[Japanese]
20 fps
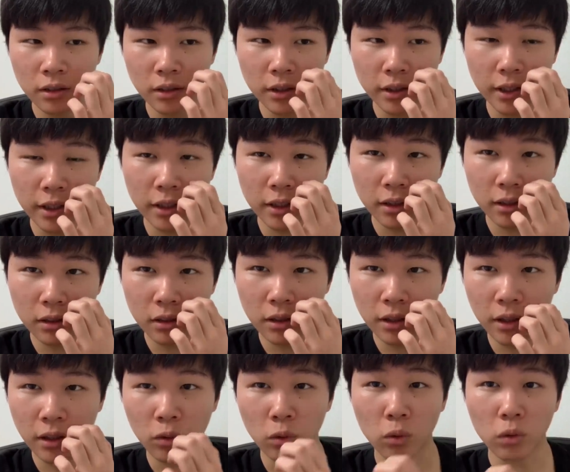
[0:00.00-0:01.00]
家に、
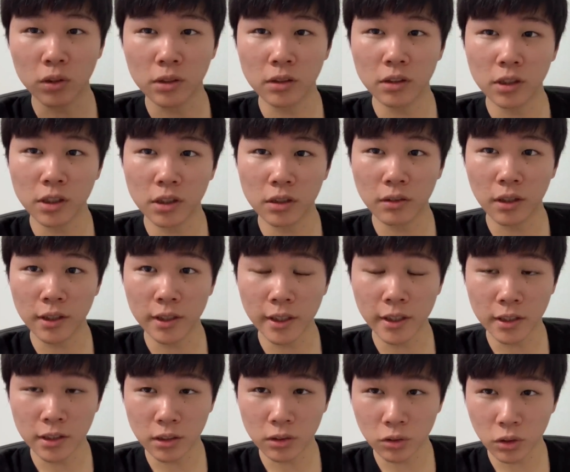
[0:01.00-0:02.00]
えー、ここ数日は
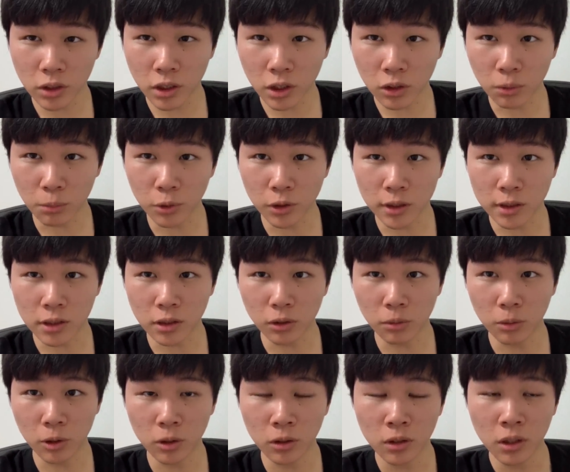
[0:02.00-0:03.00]
家にずっといたと思うんですけ
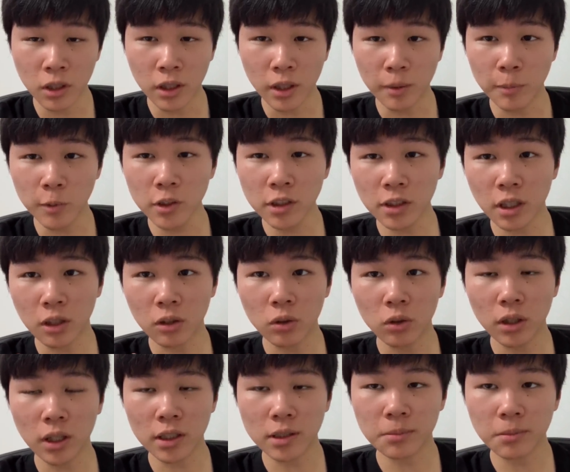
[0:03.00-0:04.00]
ども、もし学
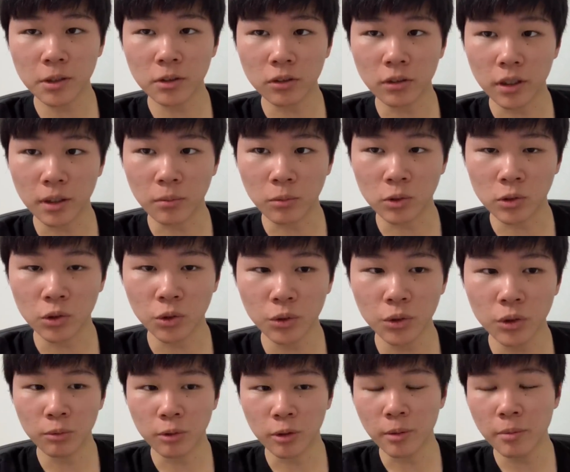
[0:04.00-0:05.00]
校が始まるとね、もうそ
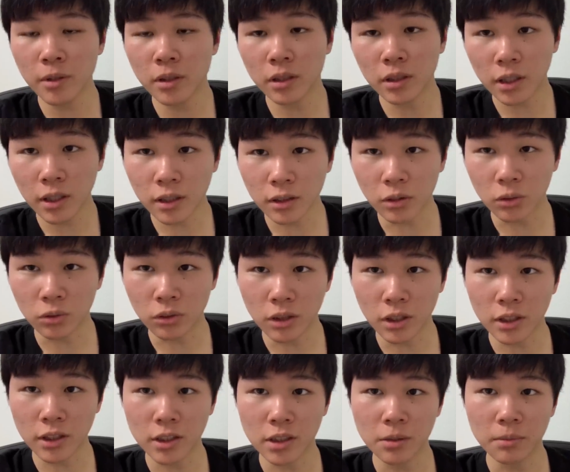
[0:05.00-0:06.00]
も意味がなかったこと
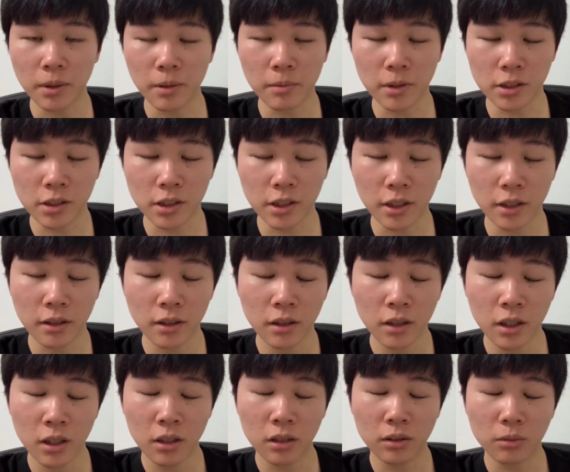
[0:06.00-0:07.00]
になってしまいまして、
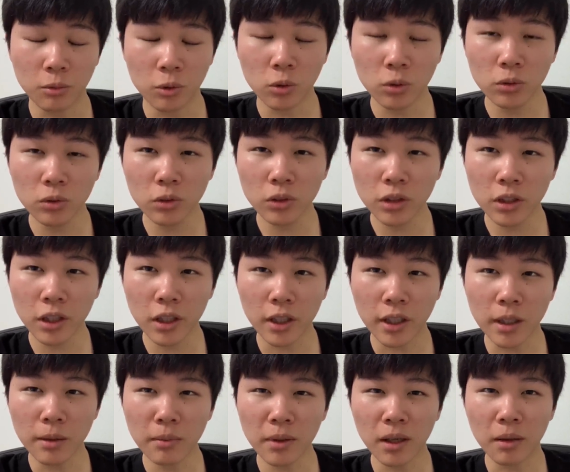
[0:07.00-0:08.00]
でも本当に
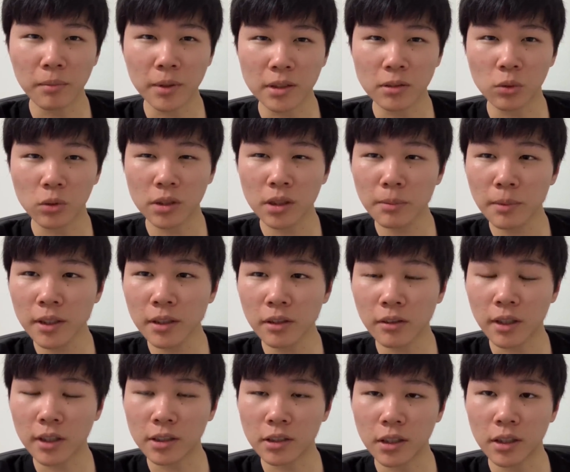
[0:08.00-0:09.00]
ね、今別に収まって
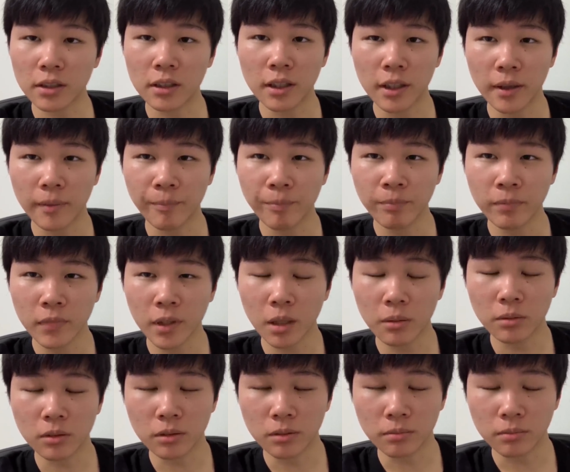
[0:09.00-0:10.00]
るわけじゃなくて、
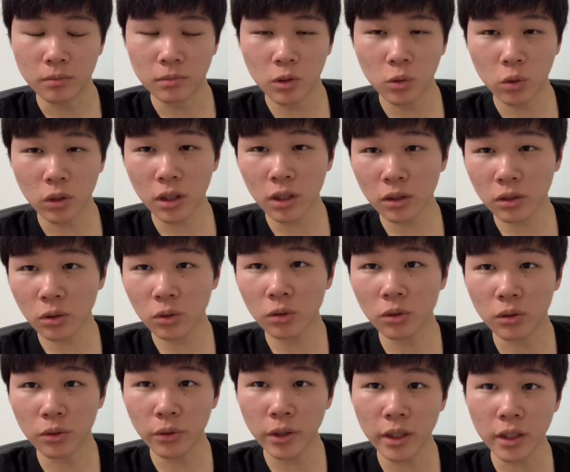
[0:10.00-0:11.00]
多分、これからどん
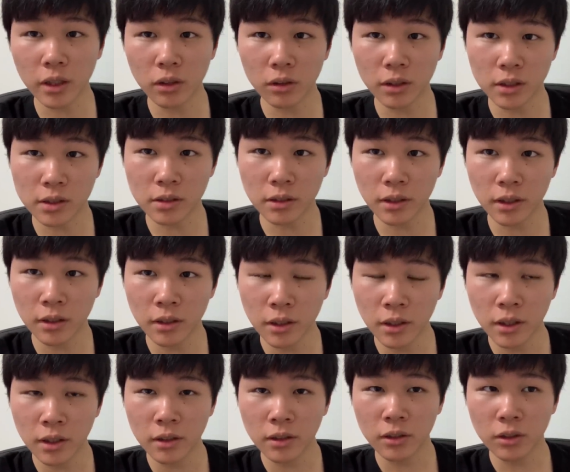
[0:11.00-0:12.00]
どん増えていくんです
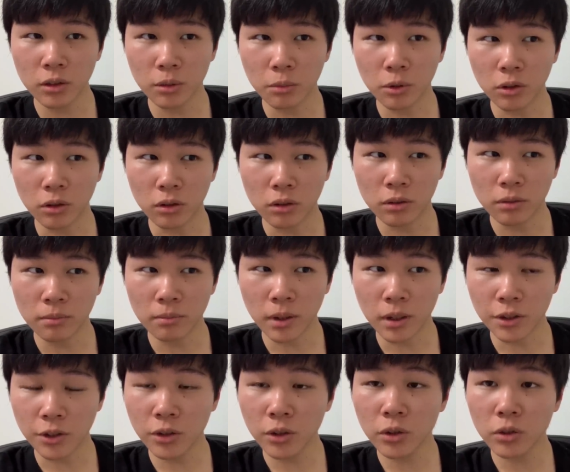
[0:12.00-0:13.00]
ね。っていうのも、ま
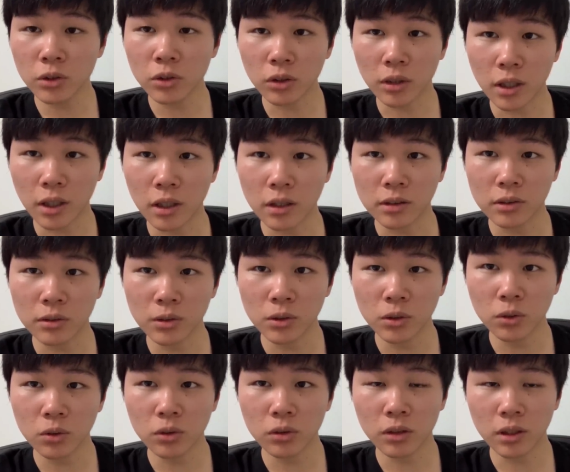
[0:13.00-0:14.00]
あ、ニューヨークとか、そういう
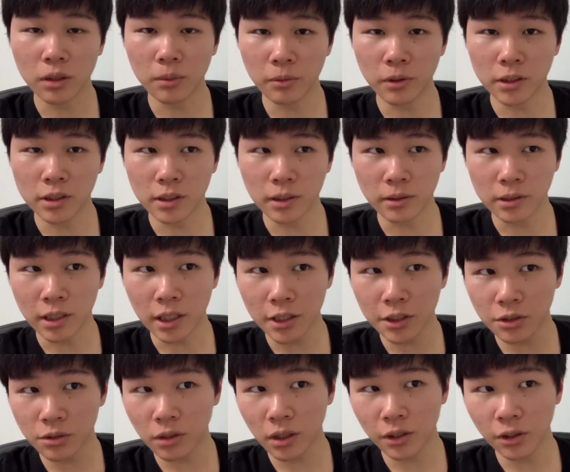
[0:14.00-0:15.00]
ところとかでもですね、最
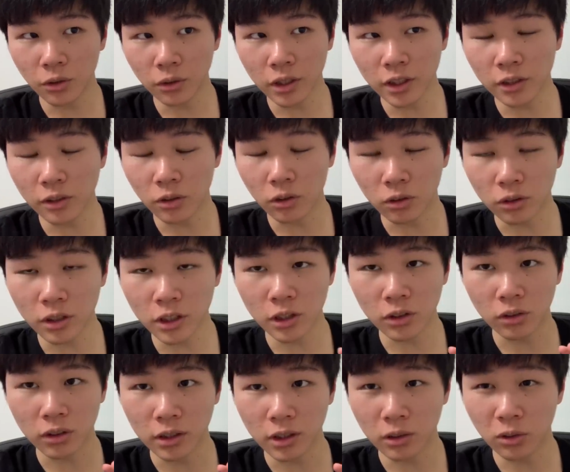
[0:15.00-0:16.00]
初は4人、6人
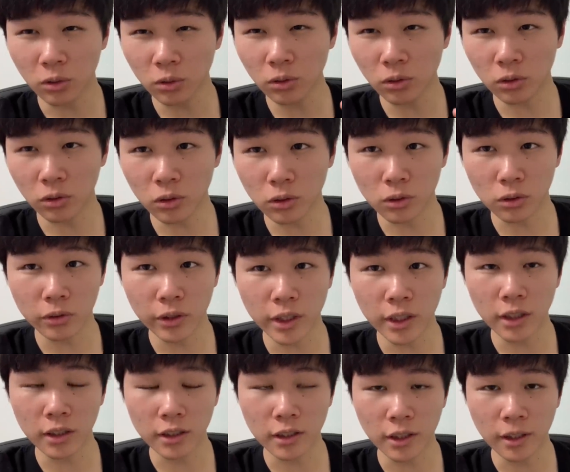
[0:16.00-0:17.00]
とかで、どんどんどんどん増え
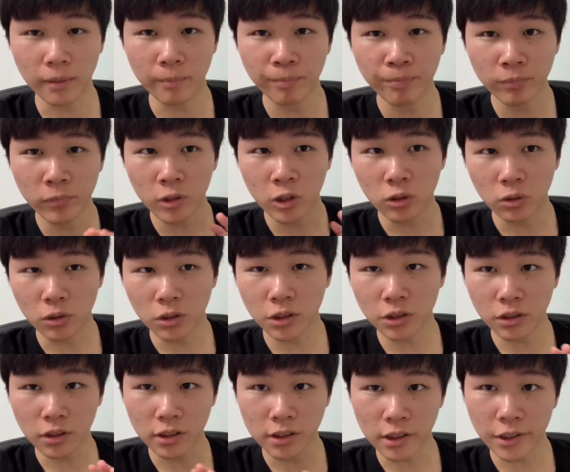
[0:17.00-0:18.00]
ていって、
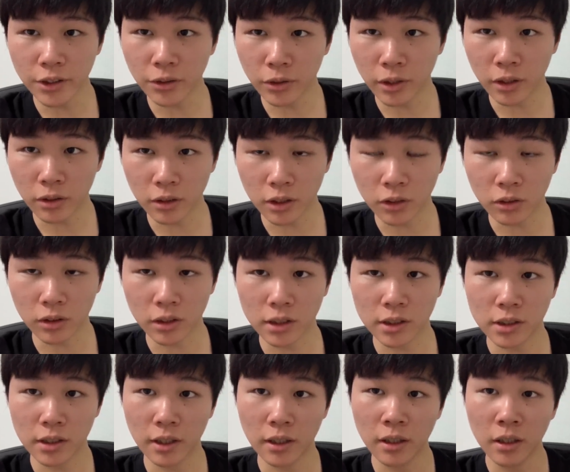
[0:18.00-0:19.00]
60人、1400人とかで
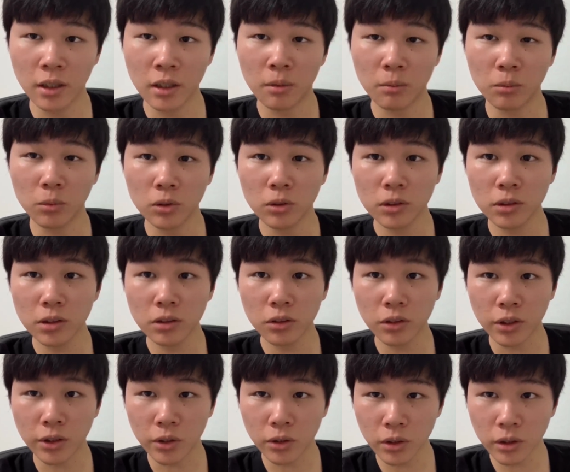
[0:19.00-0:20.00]
すね、ものす
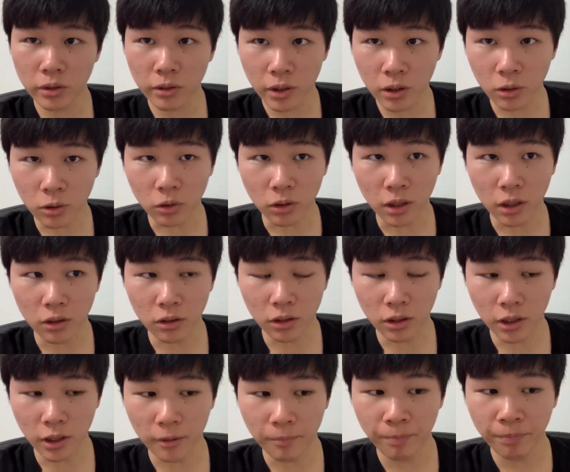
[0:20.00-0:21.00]
ごい急に増えることがある
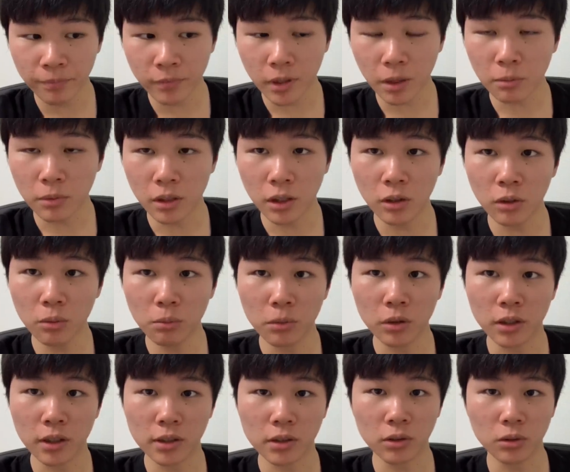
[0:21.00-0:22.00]
んで、多分日本
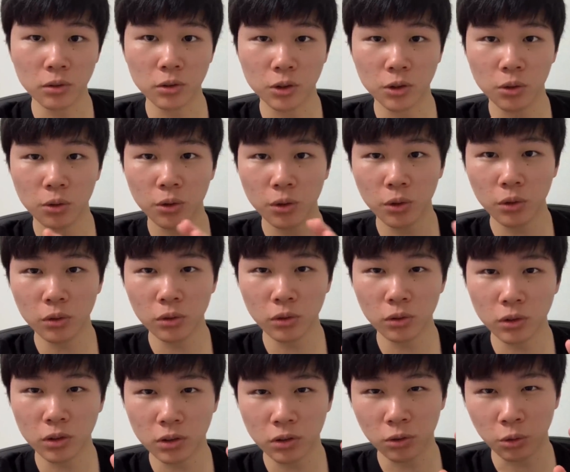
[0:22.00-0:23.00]
もね、その状況
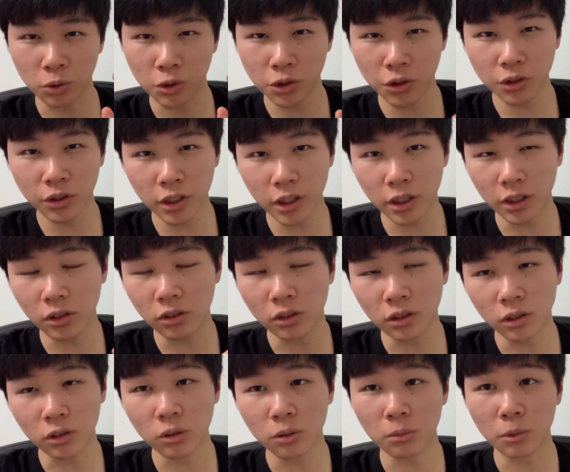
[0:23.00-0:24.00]
の途中にいる
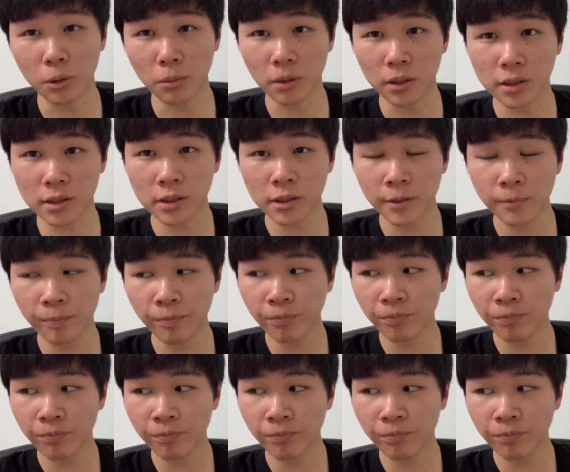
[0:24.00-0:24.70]
んだと思います。